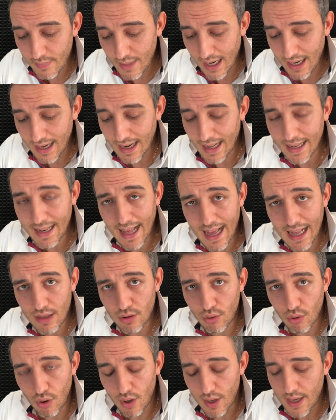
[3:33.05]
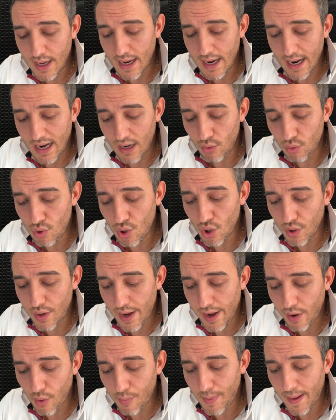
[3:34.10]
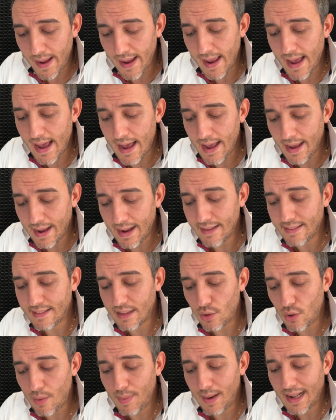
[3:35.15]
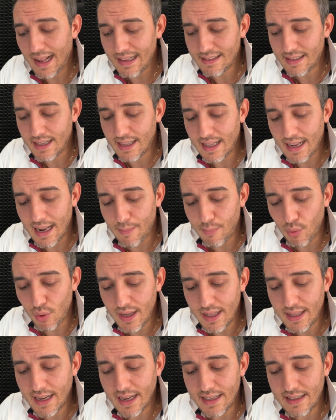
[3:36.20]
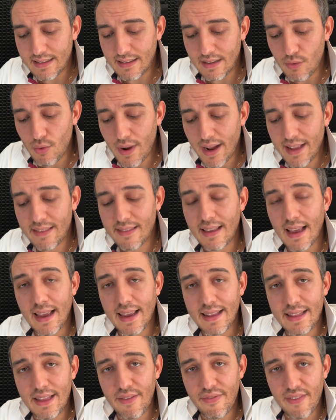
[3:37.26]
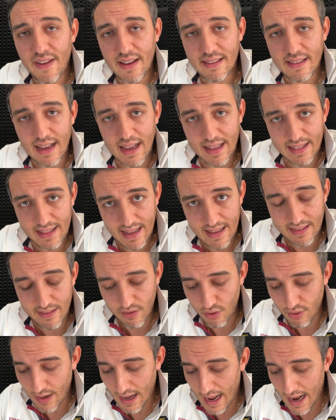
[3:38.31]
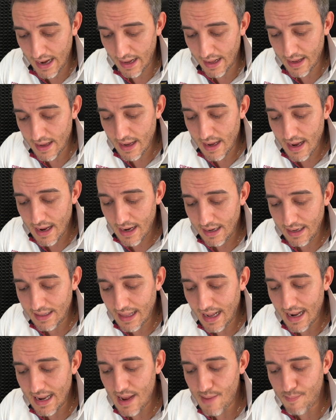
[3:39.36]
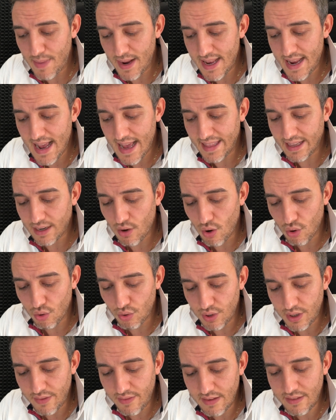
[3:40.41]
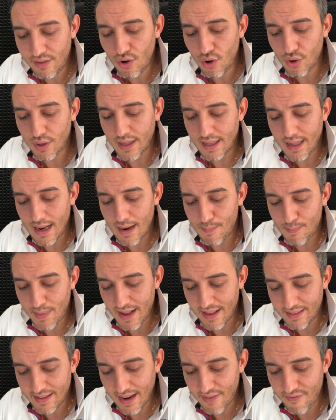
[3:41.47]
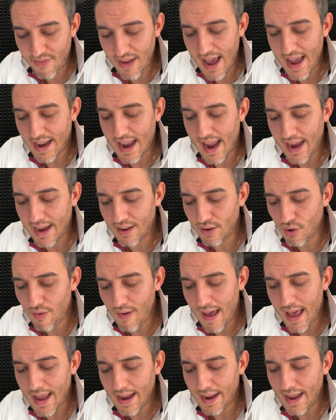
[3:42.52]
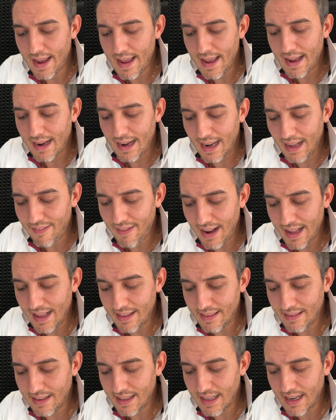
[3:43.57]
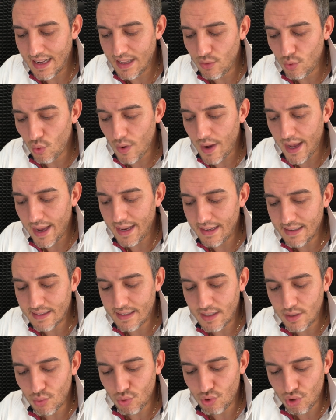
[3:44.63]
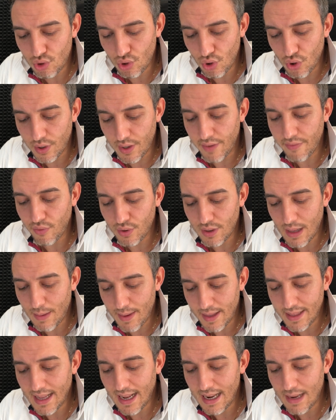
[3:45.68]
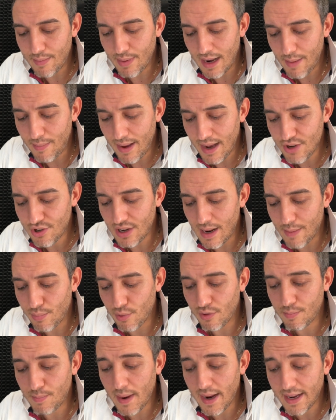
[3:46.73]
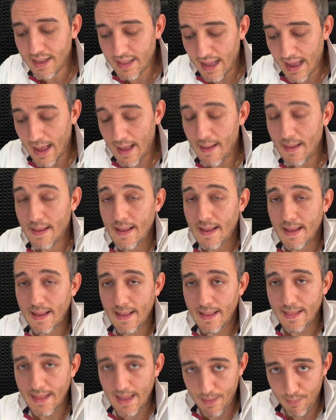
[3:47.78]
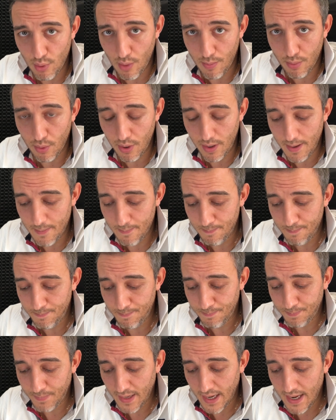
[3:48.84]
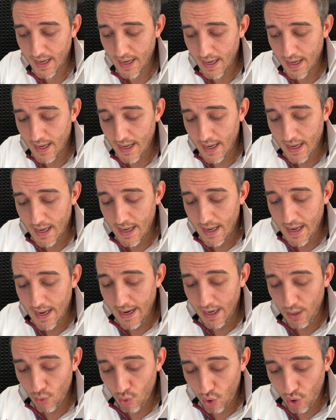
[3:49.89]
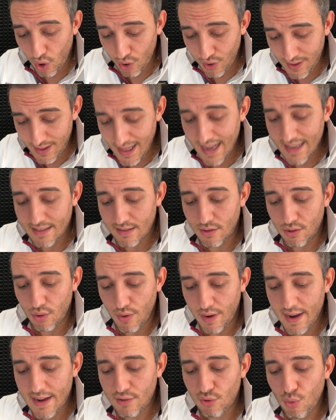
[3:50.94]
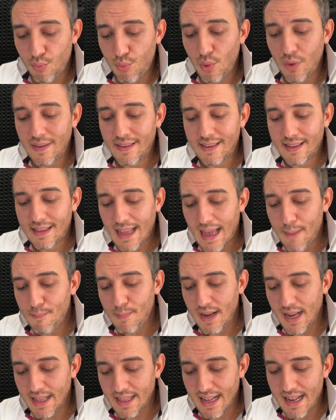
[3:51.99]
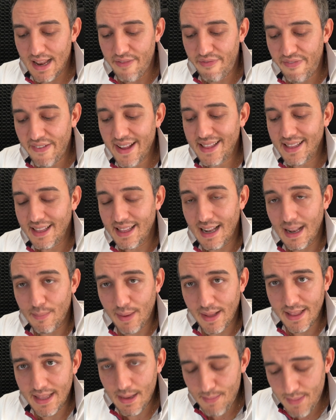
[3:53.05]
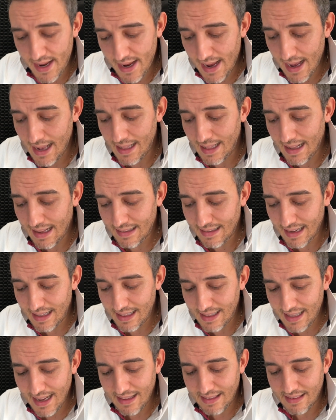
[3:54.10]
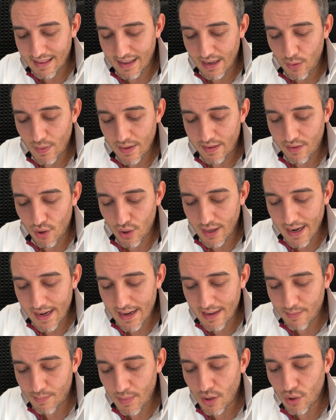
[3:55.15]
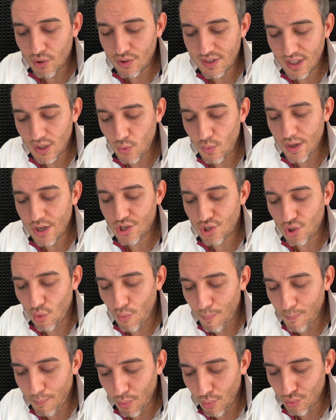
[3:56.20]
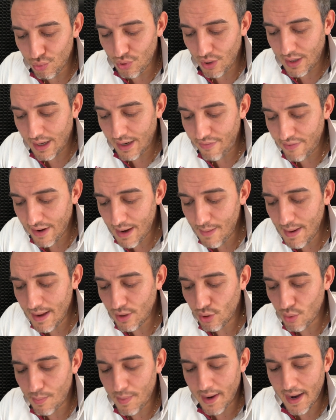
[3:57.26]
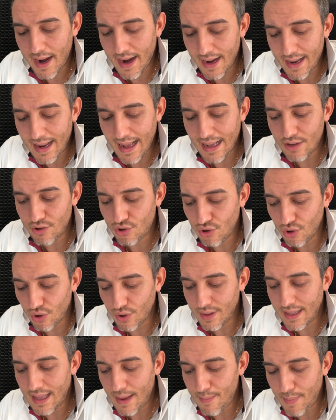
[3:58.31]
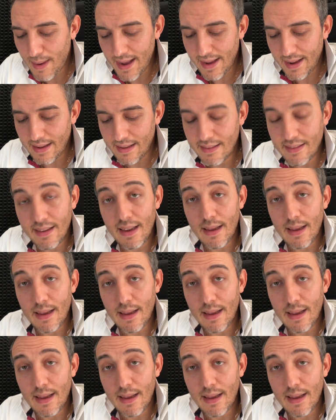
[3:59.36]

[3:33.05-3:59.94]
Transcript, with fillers: la Nato e l'Unione Europea restano i pilastri della politica di sicurezza e difesa nazionale. L'Italia è impegnata con condivisione nel preservare e rinnovare la valenza delle due istituzioni fondamentali per la pace e la prosperità dei popoli. In un contesto reso più instabile dagli effetti della pandemia, la saldezza di questi organismi costituisce un punto di riferimento per il rilancio dei Paesi